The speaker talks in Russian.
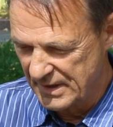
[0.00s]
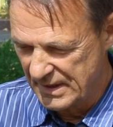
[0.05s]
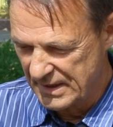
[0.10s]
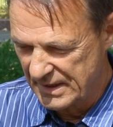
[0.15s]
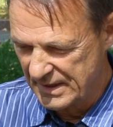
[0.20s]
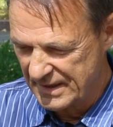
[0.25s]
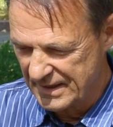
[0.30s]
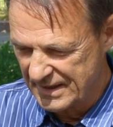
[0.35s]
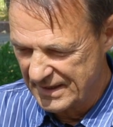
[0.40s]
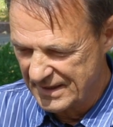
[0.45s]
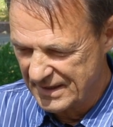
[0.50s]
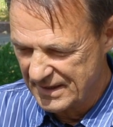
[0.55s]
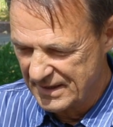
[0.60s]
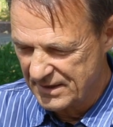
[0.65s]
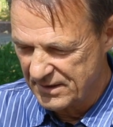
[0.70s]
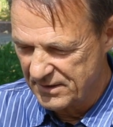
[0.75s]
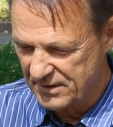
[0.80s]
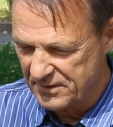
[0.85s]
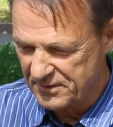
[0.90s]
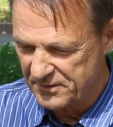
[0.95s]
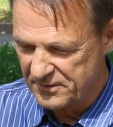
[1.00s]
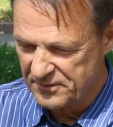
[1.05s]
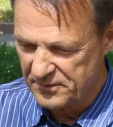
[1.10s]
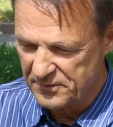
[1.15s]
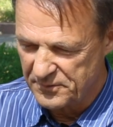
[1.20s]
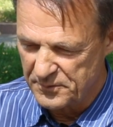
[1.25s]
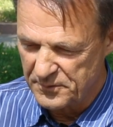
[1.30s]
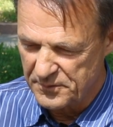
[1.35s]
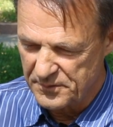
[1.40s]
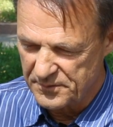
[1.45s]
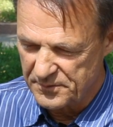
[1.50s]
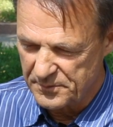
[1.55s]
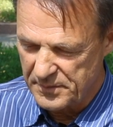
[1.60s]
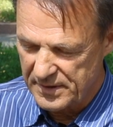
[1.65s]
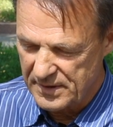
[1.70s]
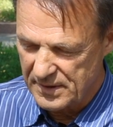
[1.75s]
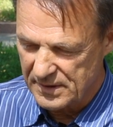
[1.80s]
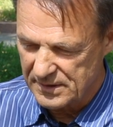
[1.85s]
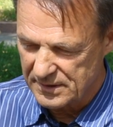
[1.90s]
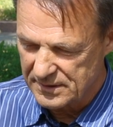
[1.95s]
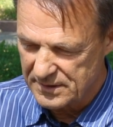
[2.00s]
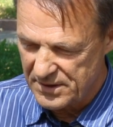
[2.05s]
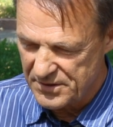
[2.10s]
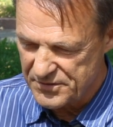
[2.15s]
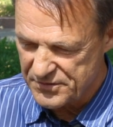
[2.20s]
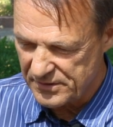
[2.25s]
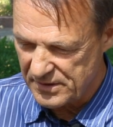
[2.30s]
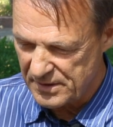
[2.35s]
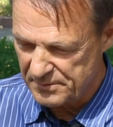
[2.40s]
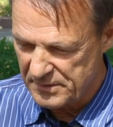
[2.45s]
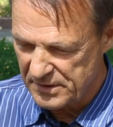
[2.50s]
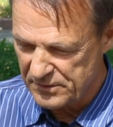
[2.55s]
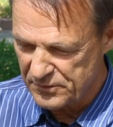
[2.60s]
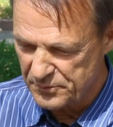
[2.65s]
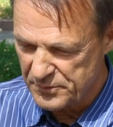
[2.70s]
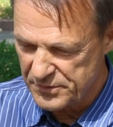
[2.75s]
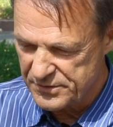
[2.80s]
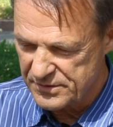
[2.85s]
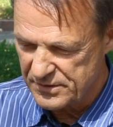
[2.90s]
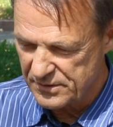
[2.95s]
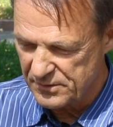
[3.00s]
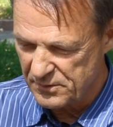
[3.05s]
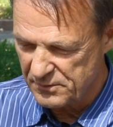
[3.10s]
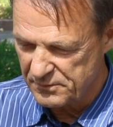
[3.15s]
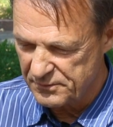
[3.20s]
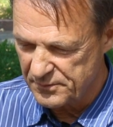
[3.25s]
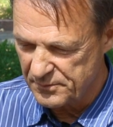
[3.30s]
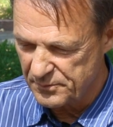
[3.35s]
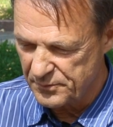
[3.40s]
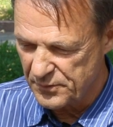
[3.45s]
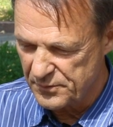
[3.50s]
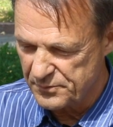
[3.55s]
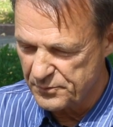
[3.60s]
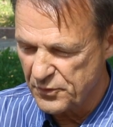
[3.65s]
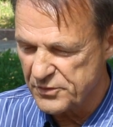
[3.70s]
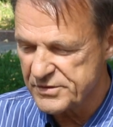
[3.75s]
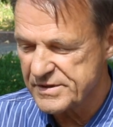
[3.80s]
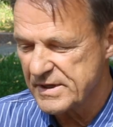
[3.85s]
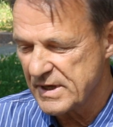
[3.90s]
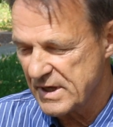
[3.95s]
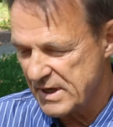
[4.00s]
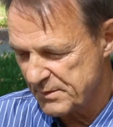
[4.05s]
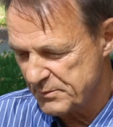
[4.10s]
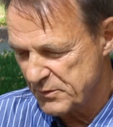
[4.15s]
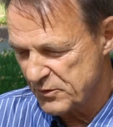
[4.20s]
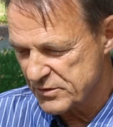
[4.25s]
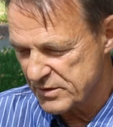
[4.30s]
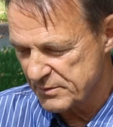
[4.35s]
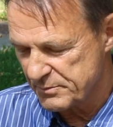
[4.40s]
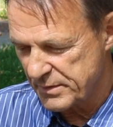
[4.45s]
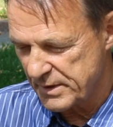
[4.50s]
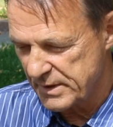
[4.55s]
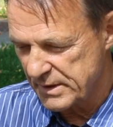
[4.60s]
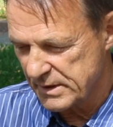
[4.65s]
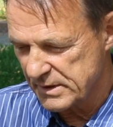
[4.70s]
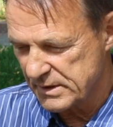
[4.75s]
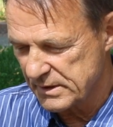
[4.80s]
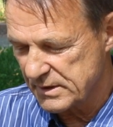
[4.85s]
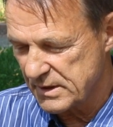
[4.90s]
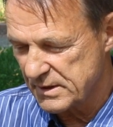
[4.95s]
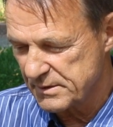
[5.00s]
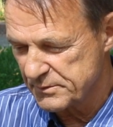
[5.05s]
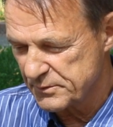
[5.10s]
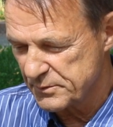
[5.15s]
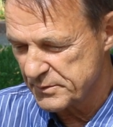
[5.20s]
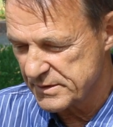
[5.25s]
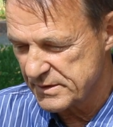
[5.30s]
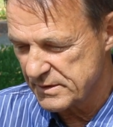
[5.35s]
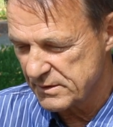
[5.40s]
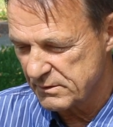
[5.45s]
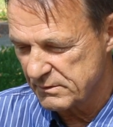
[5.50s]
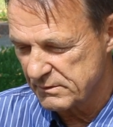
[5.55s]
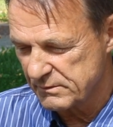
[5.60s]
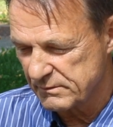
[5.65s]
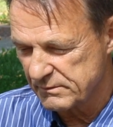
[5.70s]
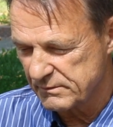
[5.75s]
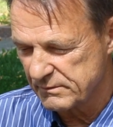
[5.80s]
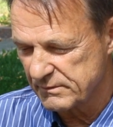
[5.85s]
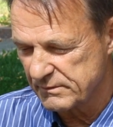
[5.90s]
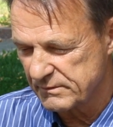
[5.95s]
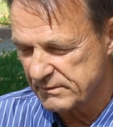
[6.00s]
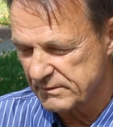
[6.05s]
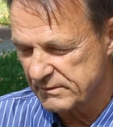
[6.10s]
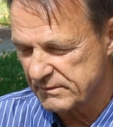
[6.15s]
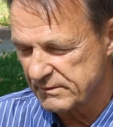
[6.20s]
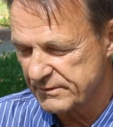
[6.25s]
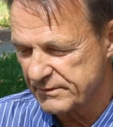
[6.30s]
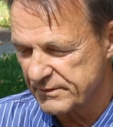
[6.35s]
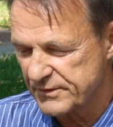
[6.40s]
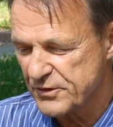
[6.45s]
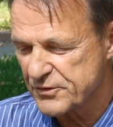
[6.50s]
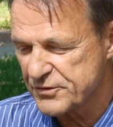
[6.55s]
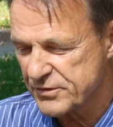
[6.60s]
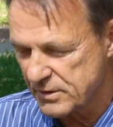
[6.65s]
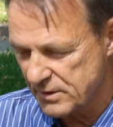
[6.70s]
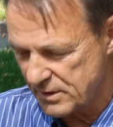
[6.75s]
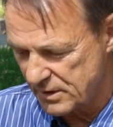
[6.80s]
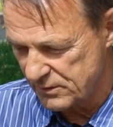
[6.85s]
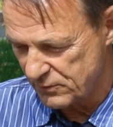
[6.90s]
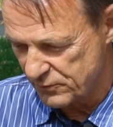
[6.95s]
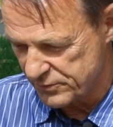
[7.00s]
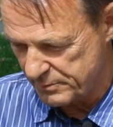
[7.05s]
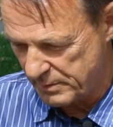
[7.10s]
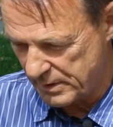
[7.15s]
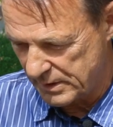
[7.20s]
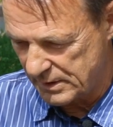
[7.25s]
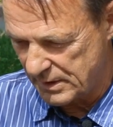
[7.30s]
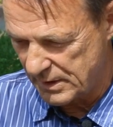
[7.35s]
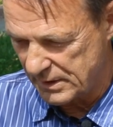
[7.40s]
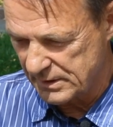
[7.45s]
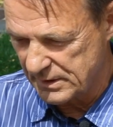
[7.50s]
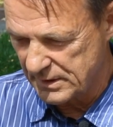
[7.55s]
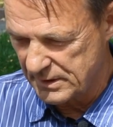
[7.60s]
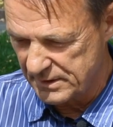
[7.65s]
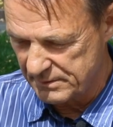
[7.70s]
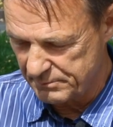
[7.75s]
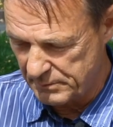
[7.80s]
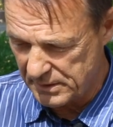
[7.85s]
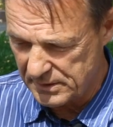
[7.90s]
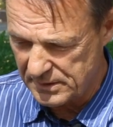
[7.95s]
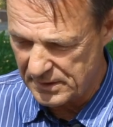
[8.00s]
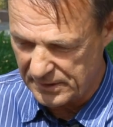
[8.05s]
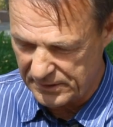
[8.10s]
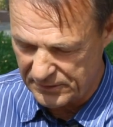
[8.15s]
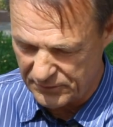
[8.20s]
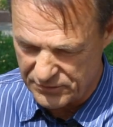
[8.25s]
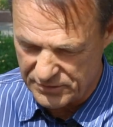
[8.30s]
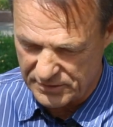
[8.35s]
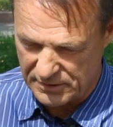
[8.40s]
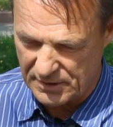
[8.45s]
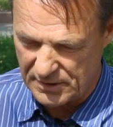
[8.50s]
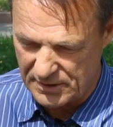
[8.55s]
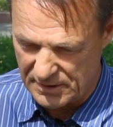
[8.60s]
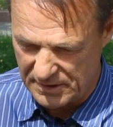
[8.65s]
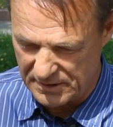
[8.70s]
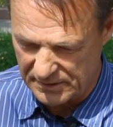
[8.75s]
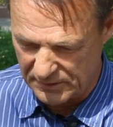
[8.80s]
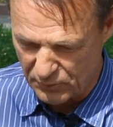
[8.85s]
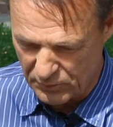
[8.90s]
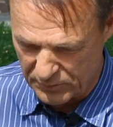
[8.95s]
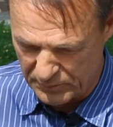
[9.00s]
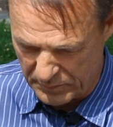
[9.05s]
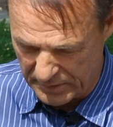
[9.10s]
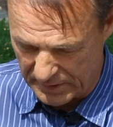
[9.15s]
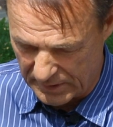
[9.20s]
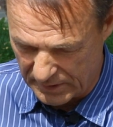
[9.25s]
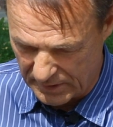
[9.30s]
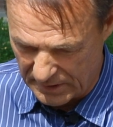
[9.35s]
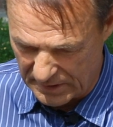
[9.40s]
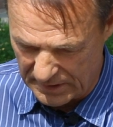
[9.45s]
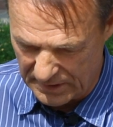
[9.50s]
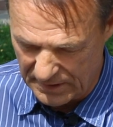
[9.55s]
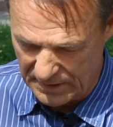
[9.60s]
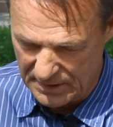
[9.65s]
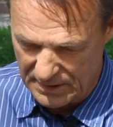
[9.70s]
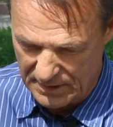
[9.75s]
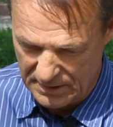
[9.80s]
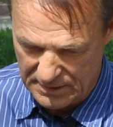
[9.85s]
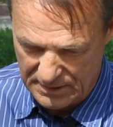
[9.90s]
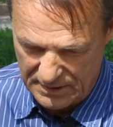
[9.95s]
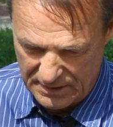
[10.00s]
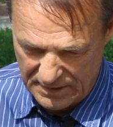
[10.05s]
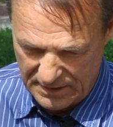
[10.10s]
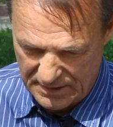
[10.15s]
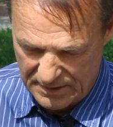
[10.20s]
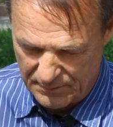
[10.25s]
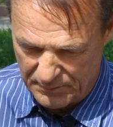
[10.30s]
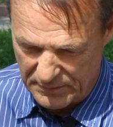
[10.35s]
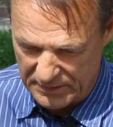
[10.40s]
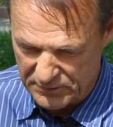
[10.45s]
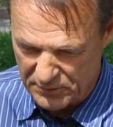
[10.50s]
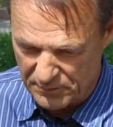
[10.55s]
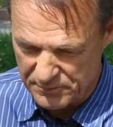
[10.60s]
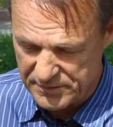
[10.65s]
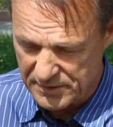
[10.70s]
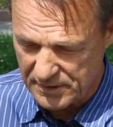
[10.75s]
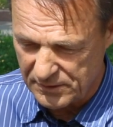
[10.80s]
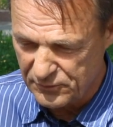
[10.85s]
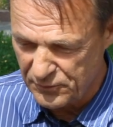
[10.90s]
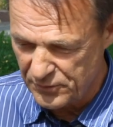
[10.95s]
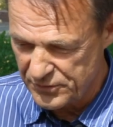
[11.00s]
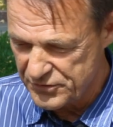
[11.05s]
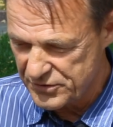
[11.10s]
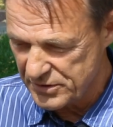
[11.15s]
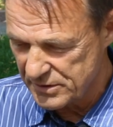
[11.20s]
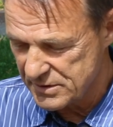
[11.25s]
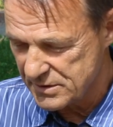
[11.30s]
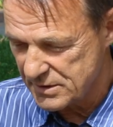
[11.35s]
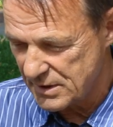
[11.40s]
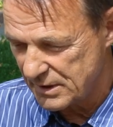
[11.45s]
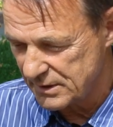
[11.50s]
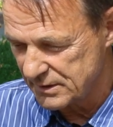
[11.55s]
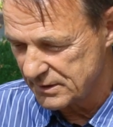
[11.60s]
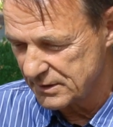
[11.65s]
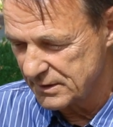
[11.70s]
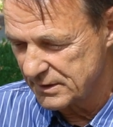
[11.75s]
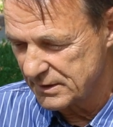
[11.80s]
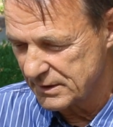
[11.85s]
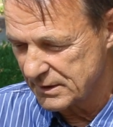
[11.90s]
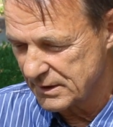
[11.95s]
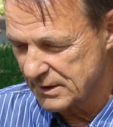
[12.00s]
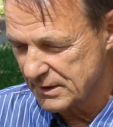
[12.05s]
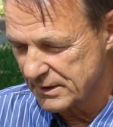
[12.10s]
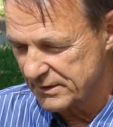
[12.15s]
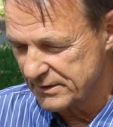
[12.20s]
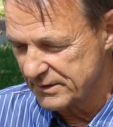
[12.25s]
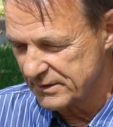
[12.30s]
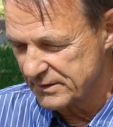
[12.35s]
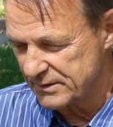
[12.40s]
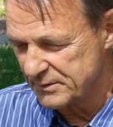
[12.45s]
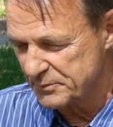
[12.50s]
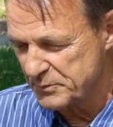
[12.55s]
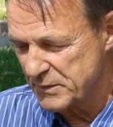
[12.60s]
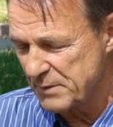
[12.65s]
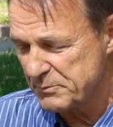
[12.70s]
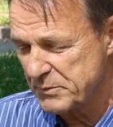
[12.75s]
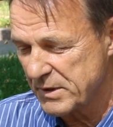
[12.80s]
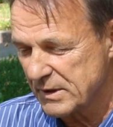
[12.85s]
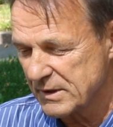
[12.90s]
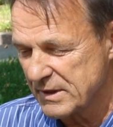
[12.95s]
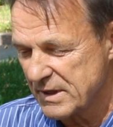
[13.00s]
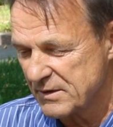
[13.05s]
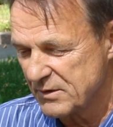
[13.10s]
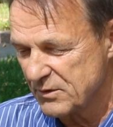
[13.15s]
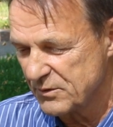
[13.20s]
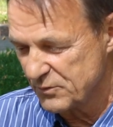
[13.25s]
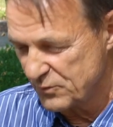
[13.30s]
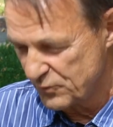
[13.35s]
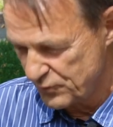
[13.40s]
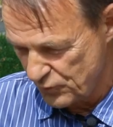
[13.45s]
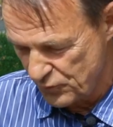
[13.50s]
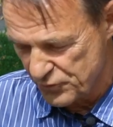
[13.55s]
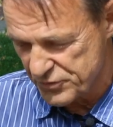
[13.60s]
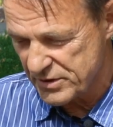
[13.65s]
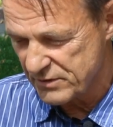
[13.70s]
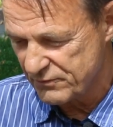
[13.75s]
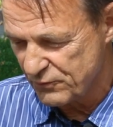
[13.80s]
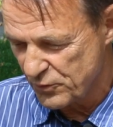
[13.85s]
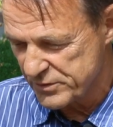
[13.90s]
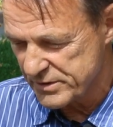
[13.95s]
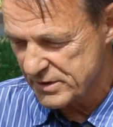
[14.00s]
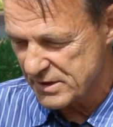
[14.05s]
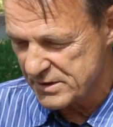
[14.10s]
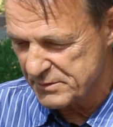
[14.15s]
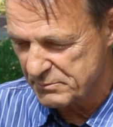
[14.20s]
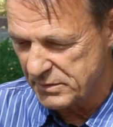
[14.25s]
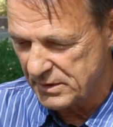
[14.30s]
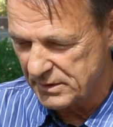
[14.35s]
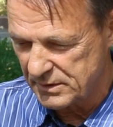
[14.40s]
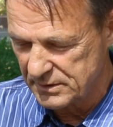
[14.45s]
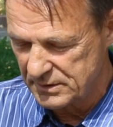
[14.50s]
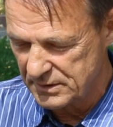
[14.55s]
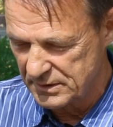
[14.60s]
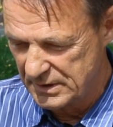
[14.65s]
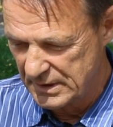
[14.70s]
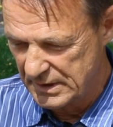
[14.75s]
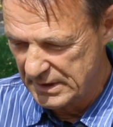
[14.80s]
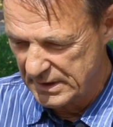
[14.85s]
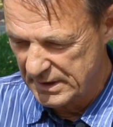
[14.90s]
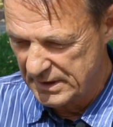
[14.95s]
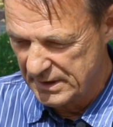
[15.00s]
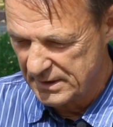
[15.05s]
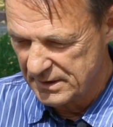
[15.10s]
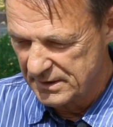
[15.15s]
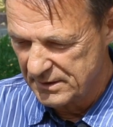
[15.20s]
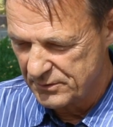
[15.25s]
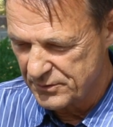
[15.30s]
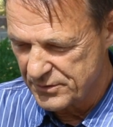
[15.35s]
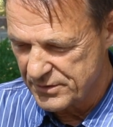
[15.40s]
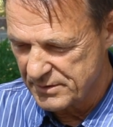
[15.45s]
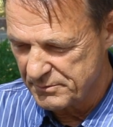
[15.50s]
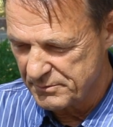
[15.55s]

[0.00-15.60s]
Куда? Э, поехал дальше команду мастеров, после армии уже поехал команду мастеров в йошкар Спартак. Mm-hmm. Спартак йошкар Год поиграл, потом закончил, стал, и, э, меня пригла... ну уже возраст был, mm-hmm.